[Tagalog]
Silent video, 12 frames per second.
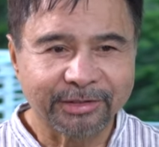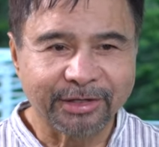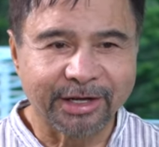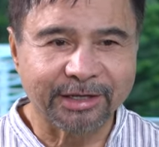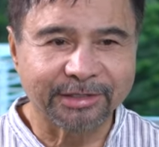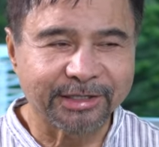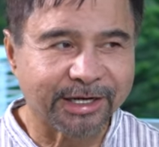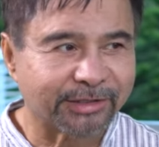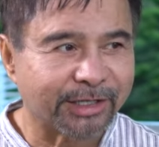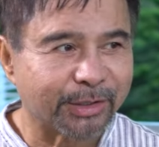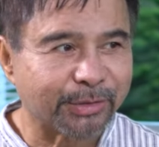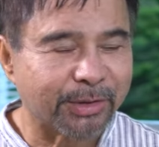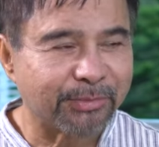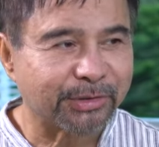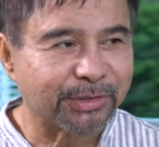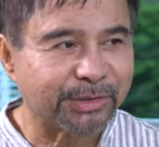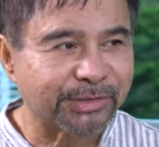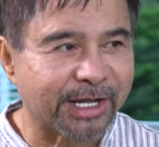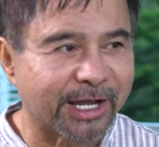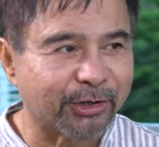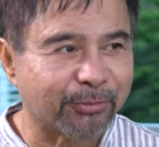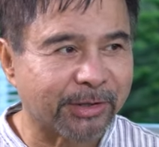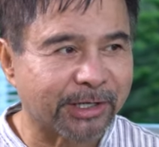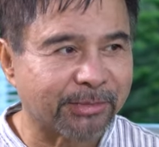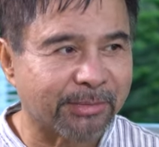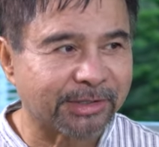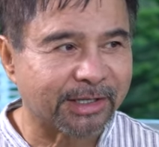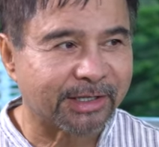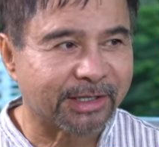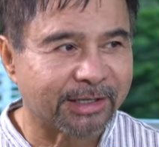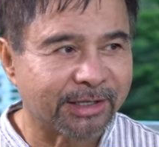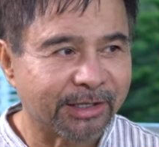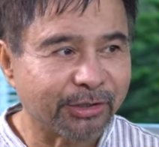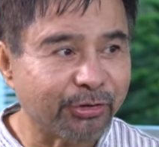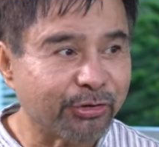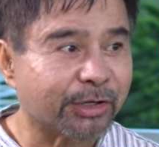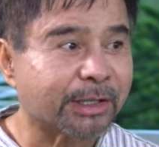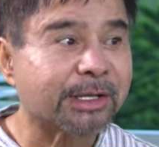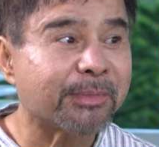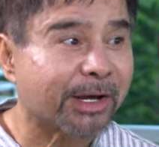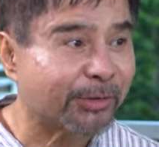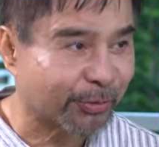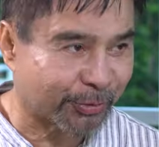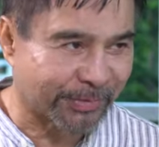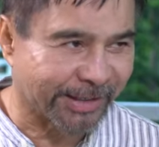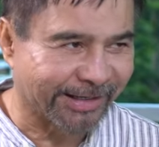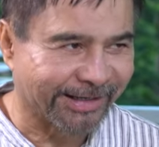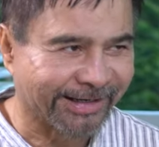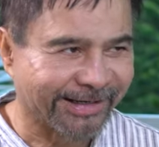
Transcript: talagang dinadala sa emergency, ayaw pa rin mamatay. Yun kasi mga normal.